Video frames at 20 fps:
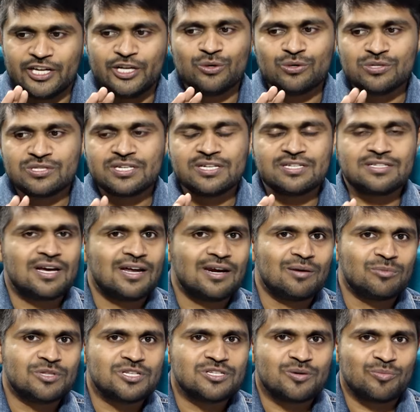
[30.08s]
ఈ రోజుకి
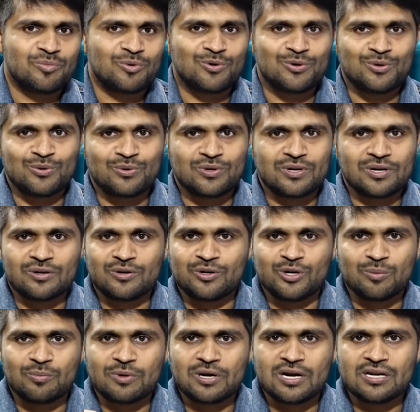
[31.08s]
చాలామంది చెప్పుకుంటూ ఉంటారు
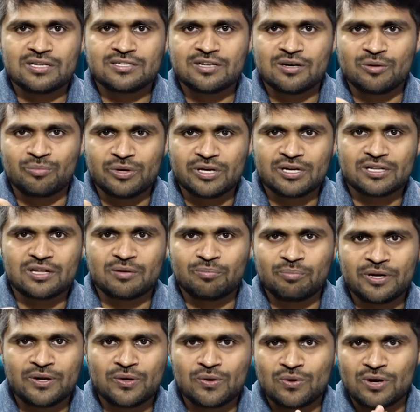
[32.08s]
న్యూమరాలజీలో మీరు తప్ప
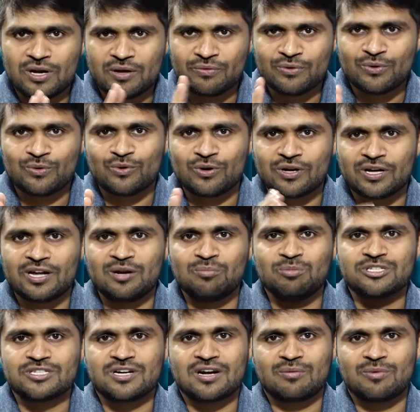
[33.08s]
ఇంకొకరు ఎవరు కూడా
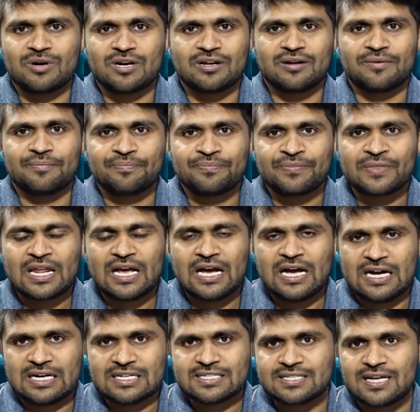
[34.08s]
కనిపించరు అనమాట
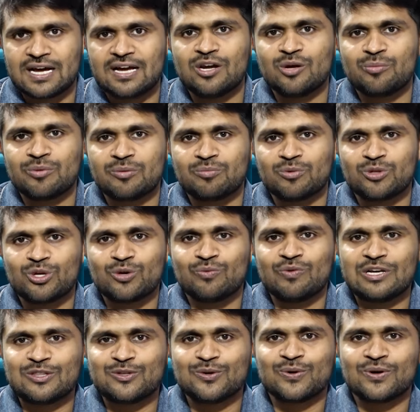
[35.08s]
ఆ స్థాయిలో మీరు ముందుకు
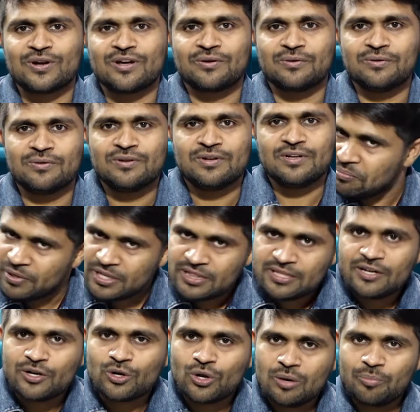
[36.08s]
వెళ్తూ ఉన్నారు
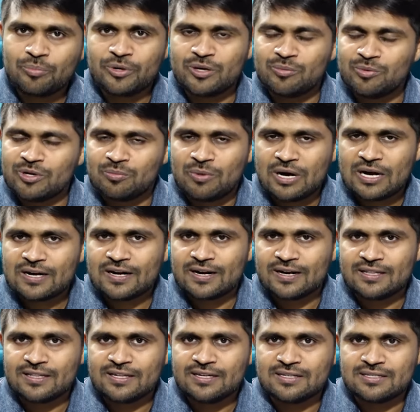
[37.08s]
ప్రతి టాపిక్ మీరు
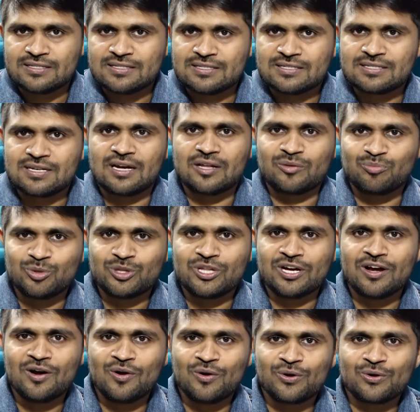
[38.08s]
మాట్లాడేది చాలా
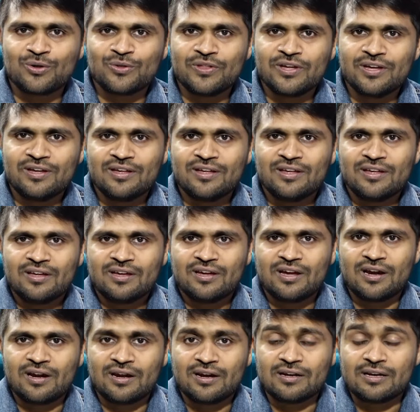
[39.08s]
అద్భుతంగా ఉంటుంది
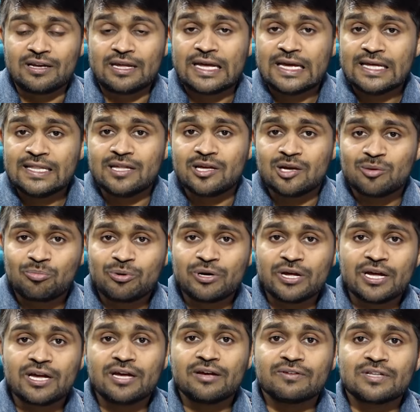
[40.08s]
అండ్ ఏది ఎప్పుడు
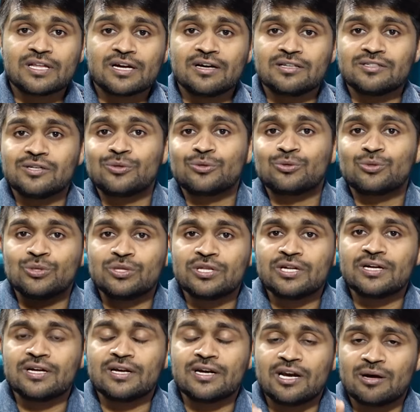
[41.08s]
ఏ విధంగా
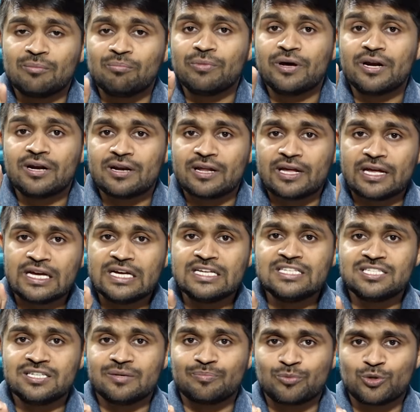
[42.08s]
జరుగుతుంది నంబర్ ఏం
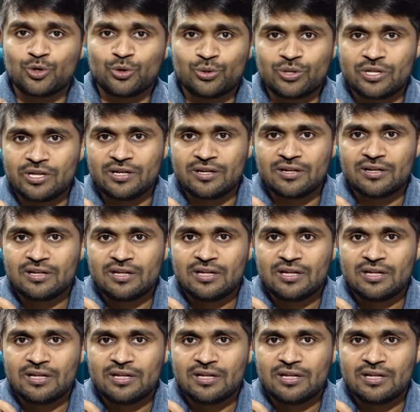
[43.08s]
చెప్తూ ఉంది